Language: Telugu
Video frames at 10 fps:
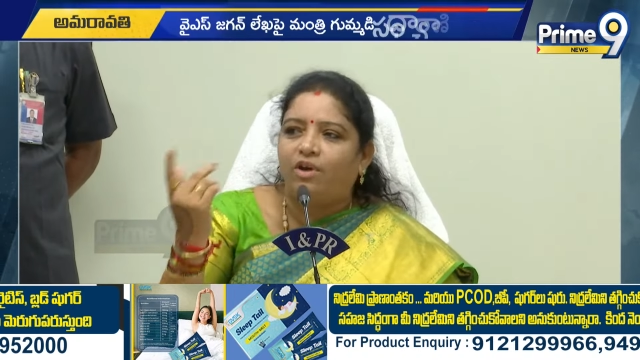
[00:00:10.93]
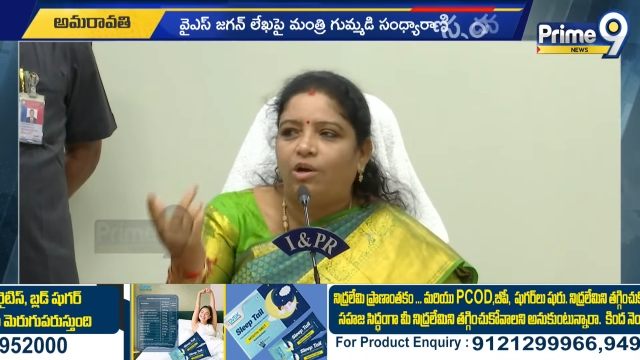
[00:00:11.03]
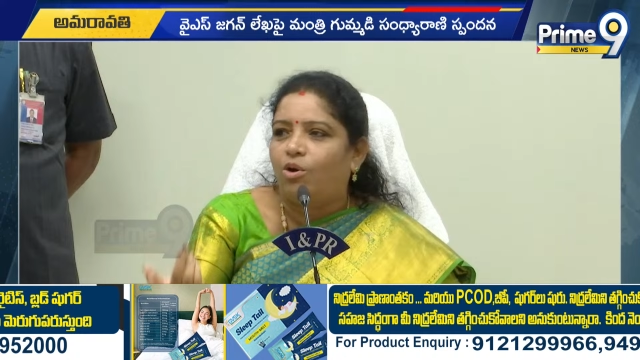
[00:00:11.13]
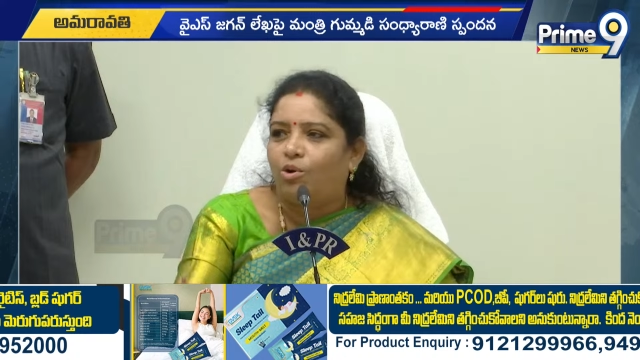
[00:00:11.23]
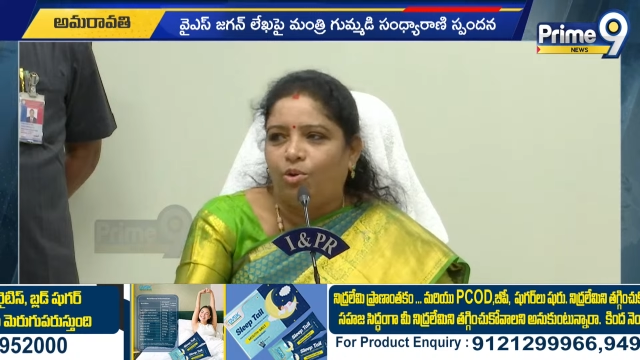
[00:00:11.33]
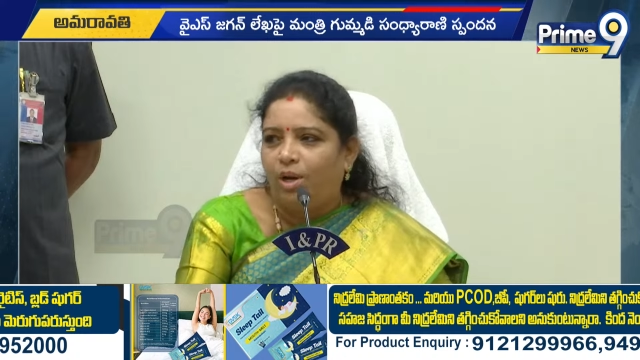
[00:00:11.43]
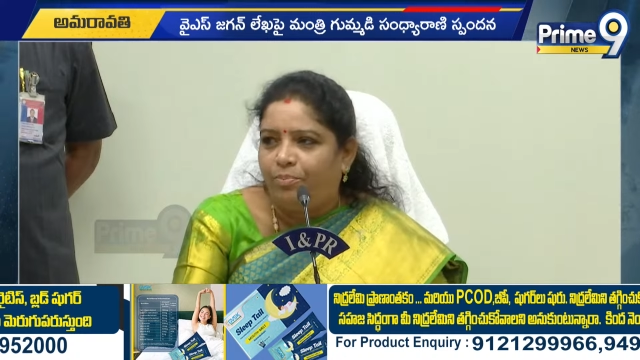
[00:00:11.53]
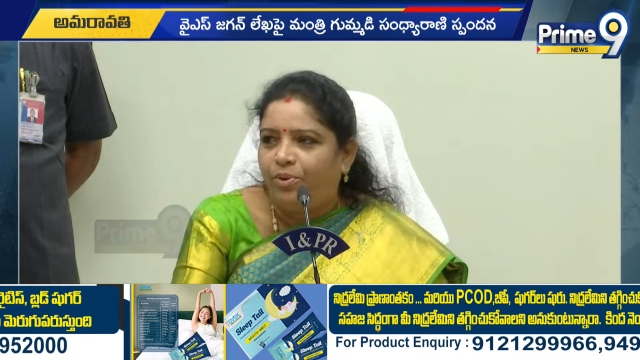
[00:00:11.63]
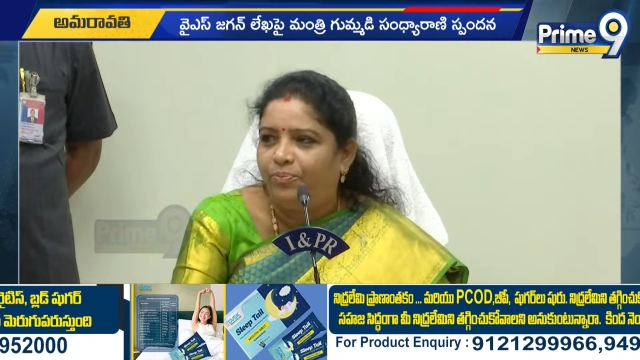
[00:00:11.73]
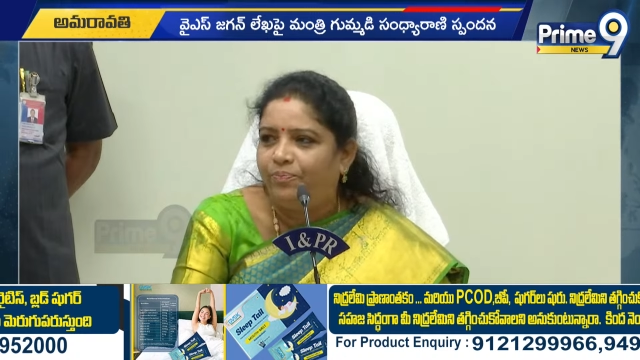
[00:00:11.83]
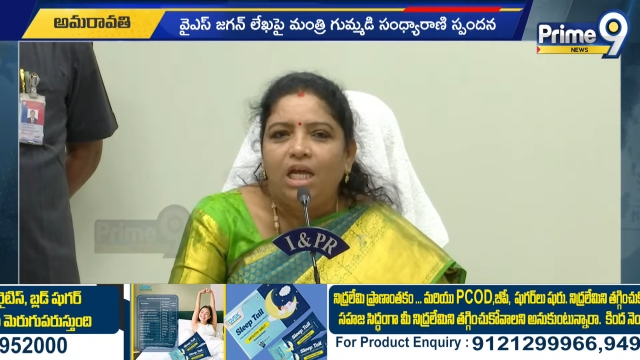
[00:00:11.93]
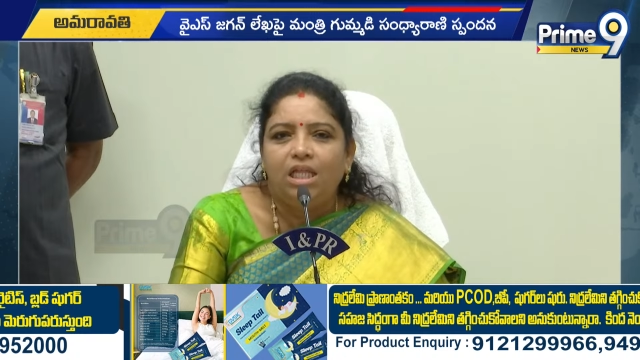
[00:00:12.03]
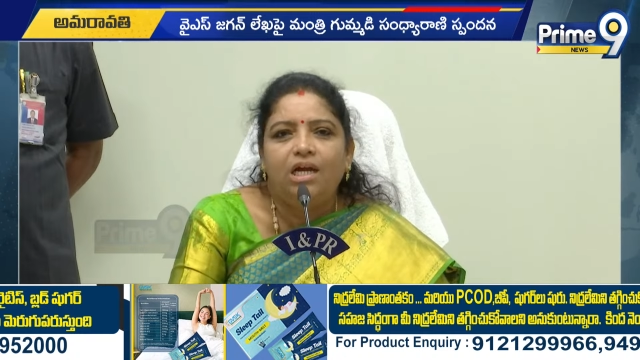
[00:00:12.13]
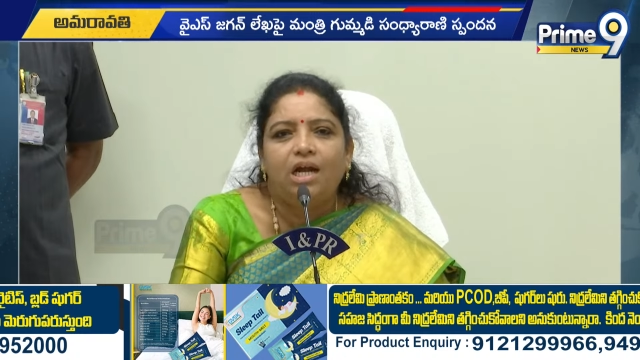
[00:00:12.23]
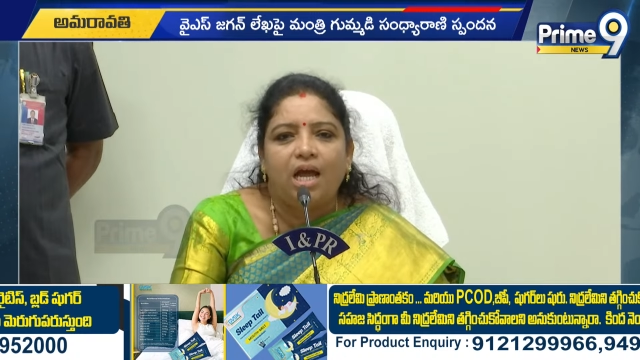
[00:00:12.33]
జగన్ ని గుమ్మడి
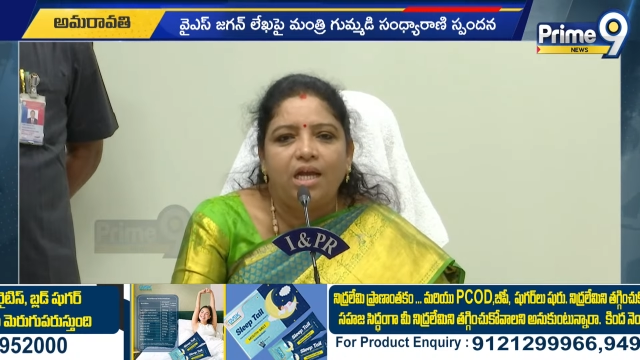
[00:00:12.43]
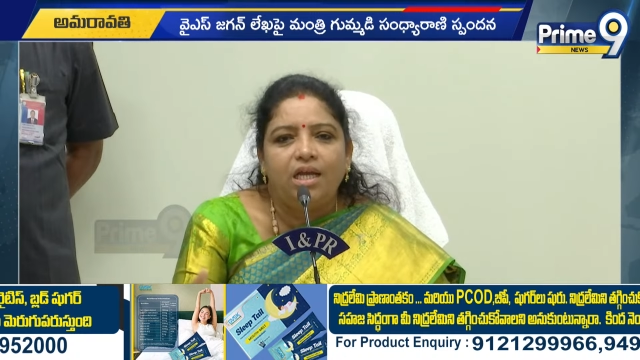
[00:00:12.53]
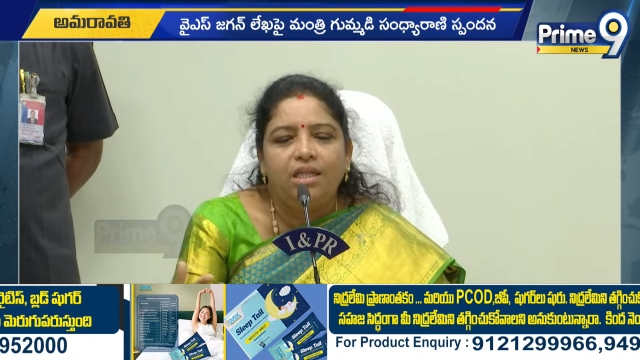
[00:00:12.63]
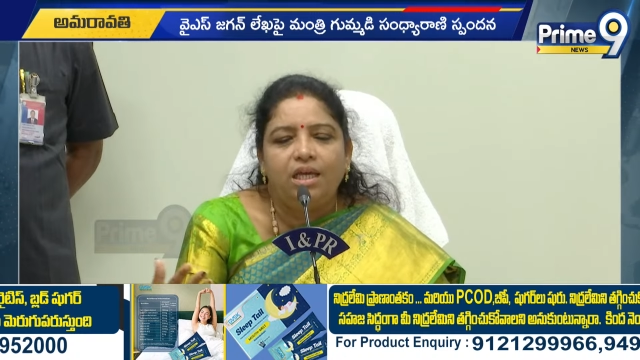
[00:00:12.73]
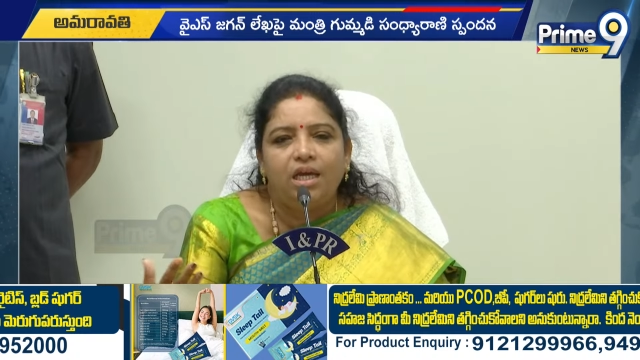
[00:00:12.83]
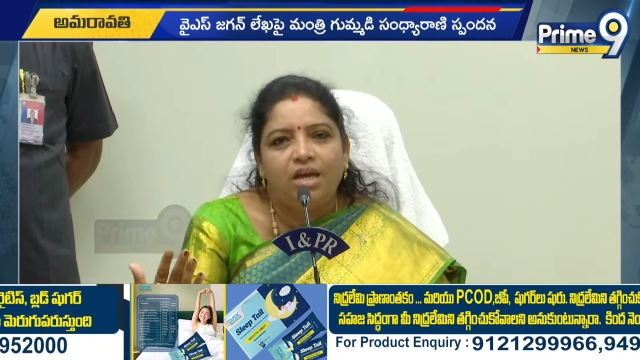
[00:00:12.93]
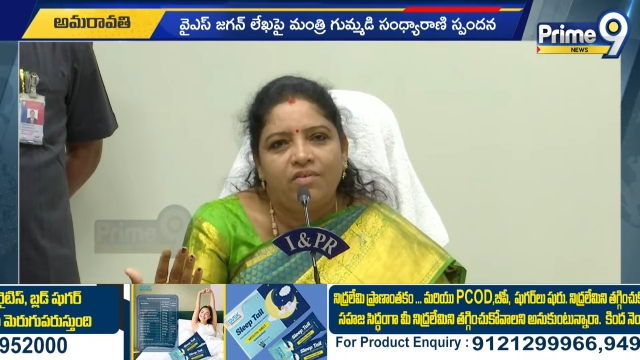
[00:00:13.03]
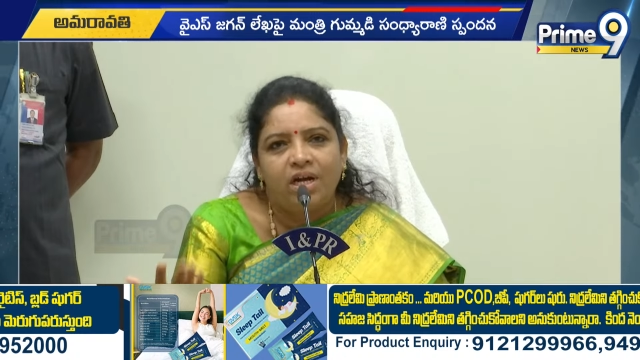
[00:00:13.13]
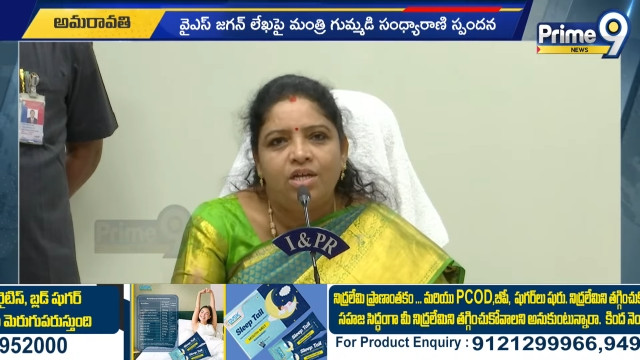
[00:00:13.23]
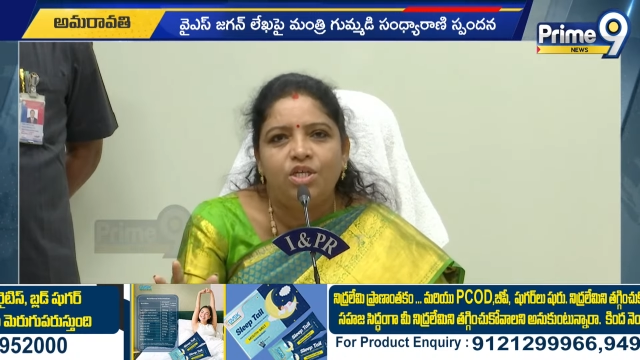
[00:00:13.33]
సంధ్యారాణి ఎద్దేవా చేశారు